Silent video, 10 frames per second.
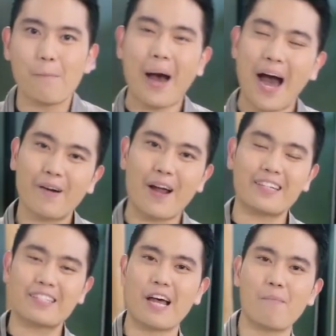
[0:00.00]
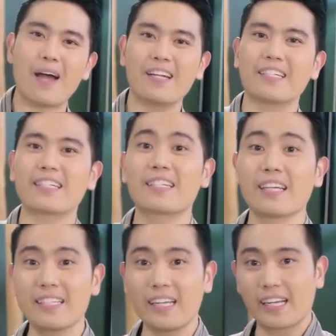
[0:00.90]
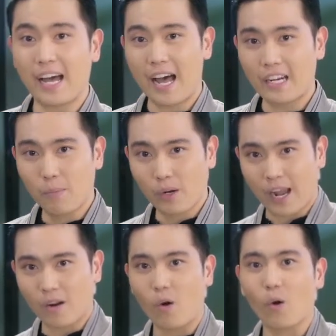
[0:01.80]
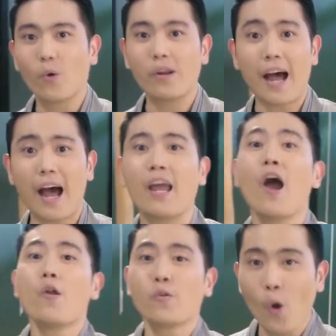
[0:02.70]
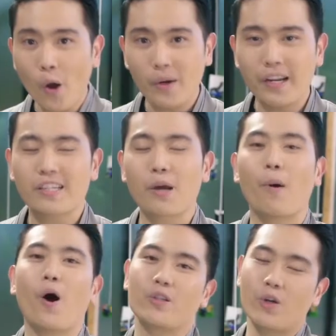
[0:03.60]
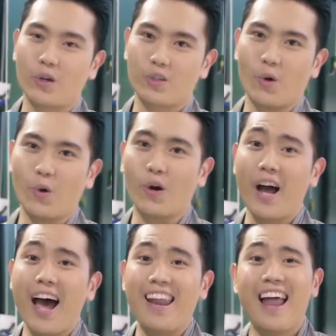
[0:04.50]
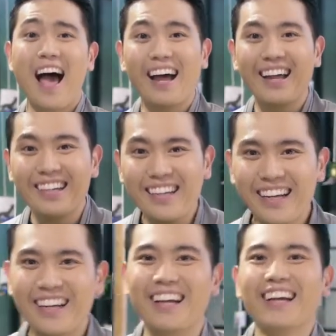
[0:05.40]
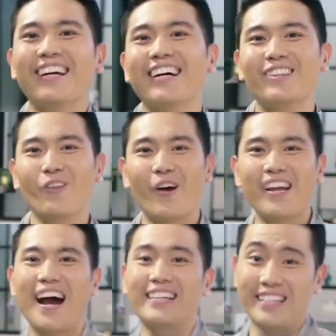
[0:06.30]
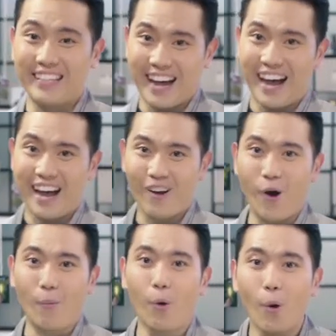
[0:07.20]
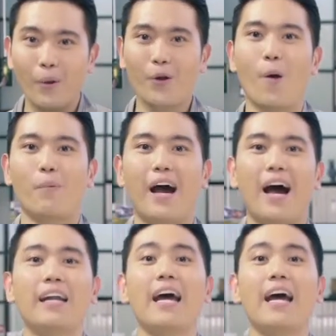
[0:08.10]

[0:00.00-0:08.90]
ภาครัฐสามารถที่จะซื้อสินค้าหรือบริการของคุณได้ด้วยวิธีเฉพาะเจาะจง และนี่คือตัวอย่างสินค้าของผู้ประกอบการ